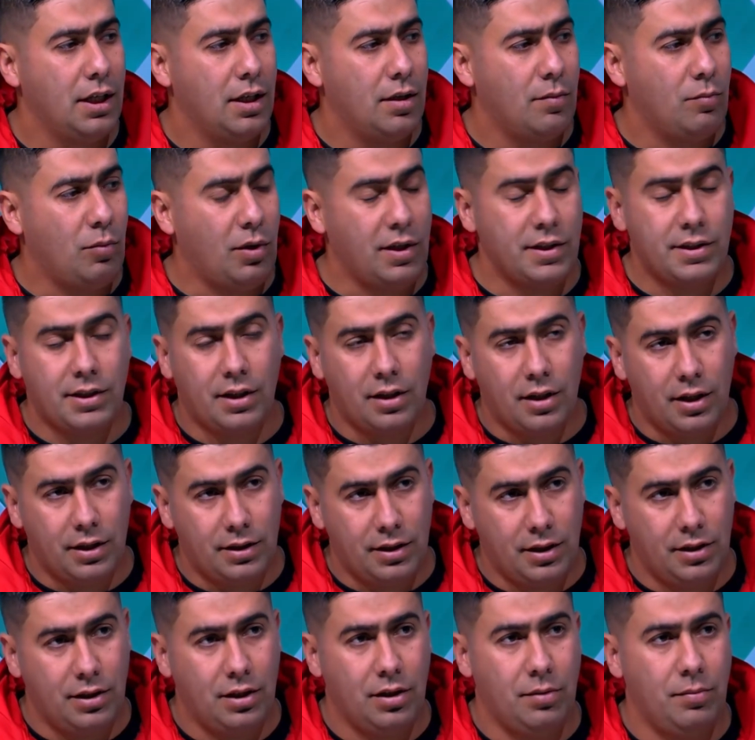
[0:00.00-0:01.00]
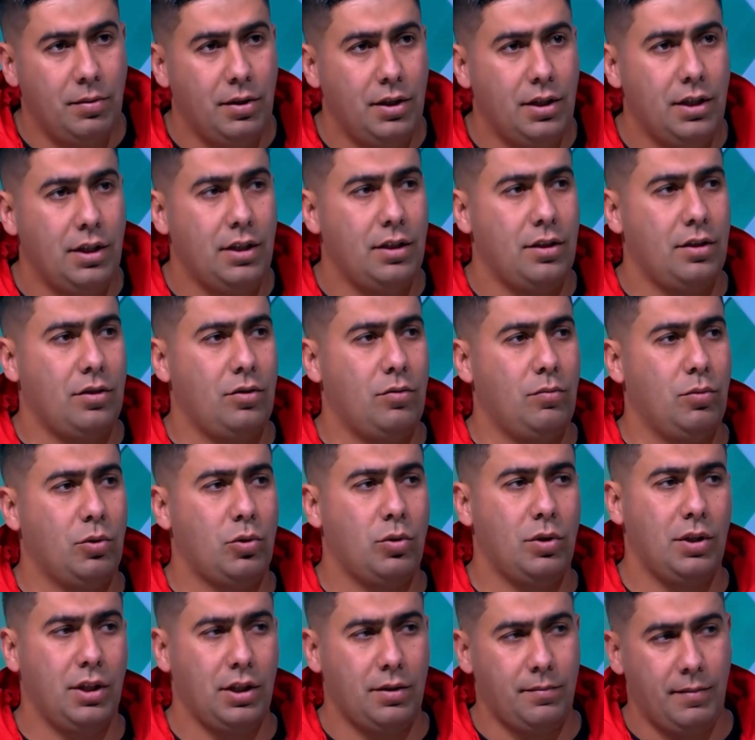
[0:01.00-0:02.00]
معسكرات تدريبية
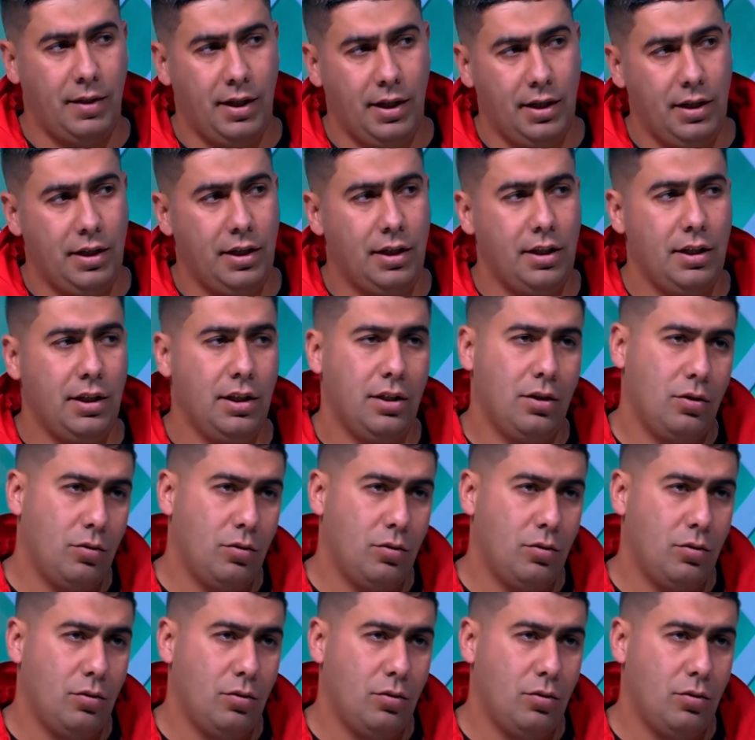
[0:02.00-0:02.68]
وبطولات محلية